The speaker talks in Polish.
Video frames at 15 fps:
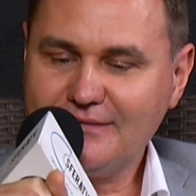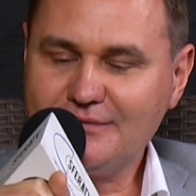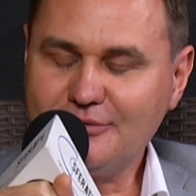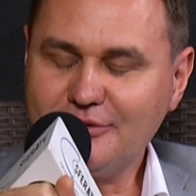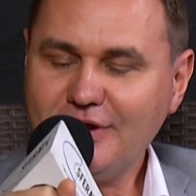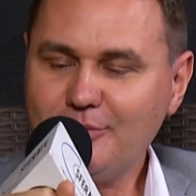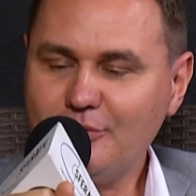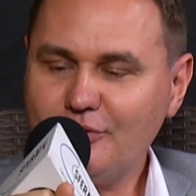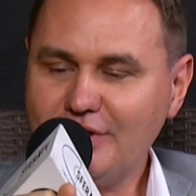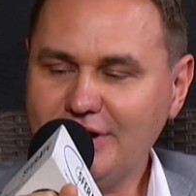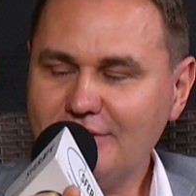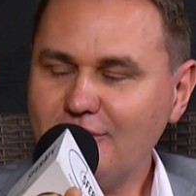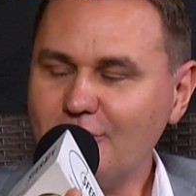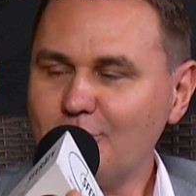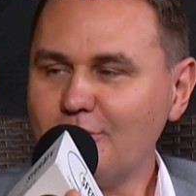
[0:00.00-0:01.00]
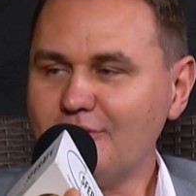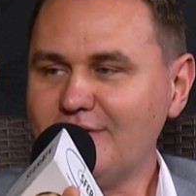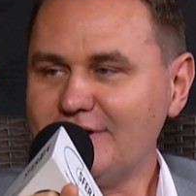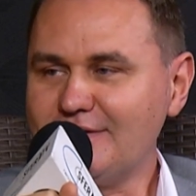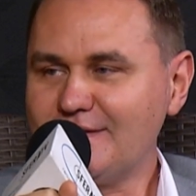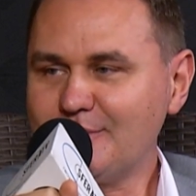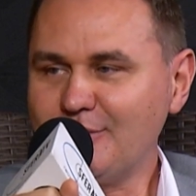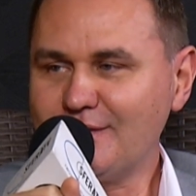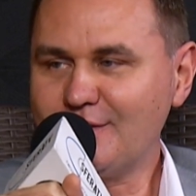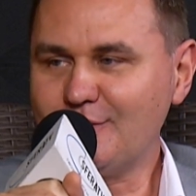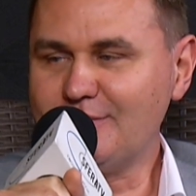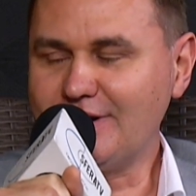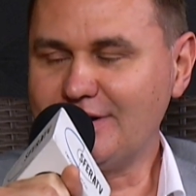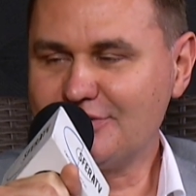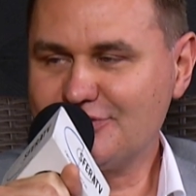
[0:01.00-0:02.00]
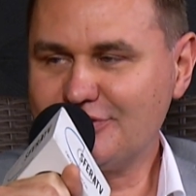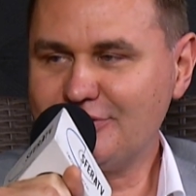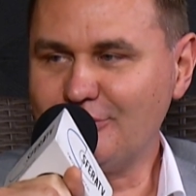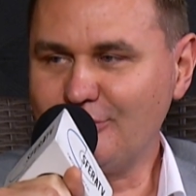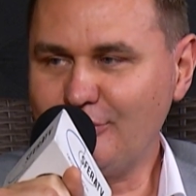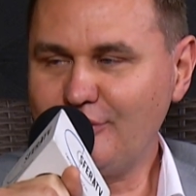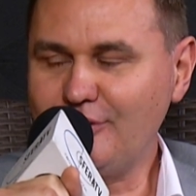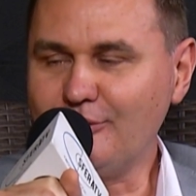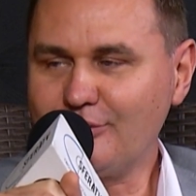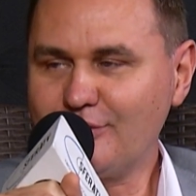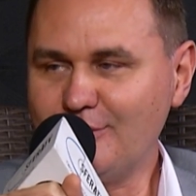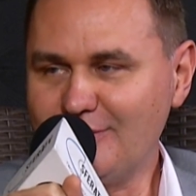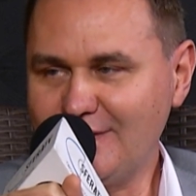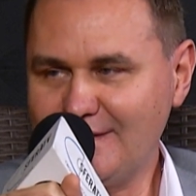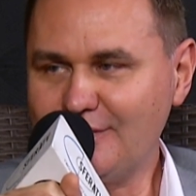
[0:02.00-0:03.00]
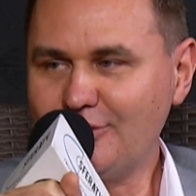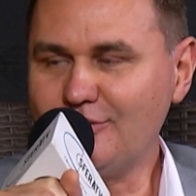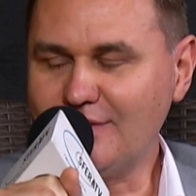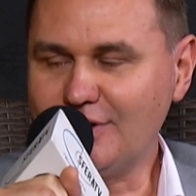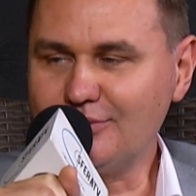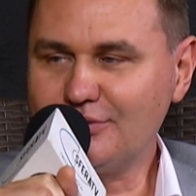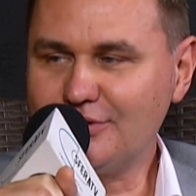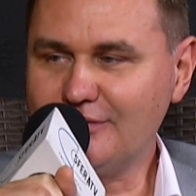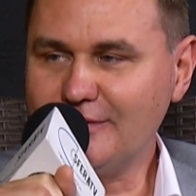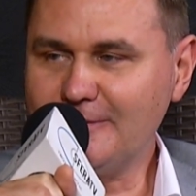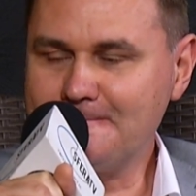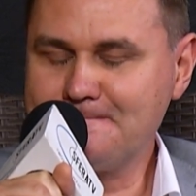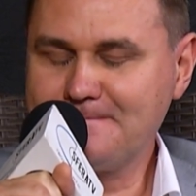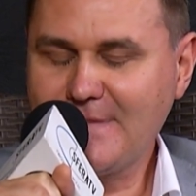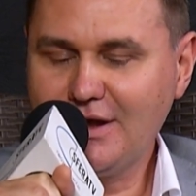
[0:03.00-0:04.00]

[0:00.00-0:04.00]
no nie były informowane w sposób należyty o istniejącym ryzyku walutowym.